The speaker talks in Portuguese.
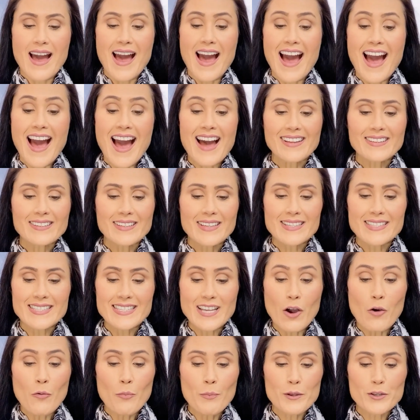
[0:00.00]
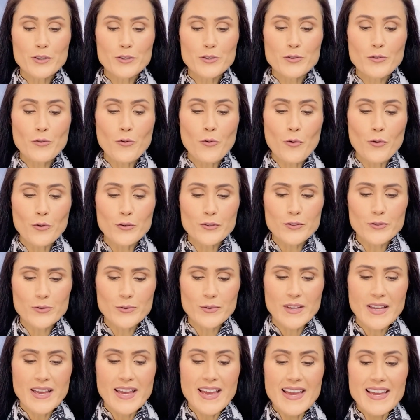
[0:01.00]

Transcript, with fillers: atas ao pescoço,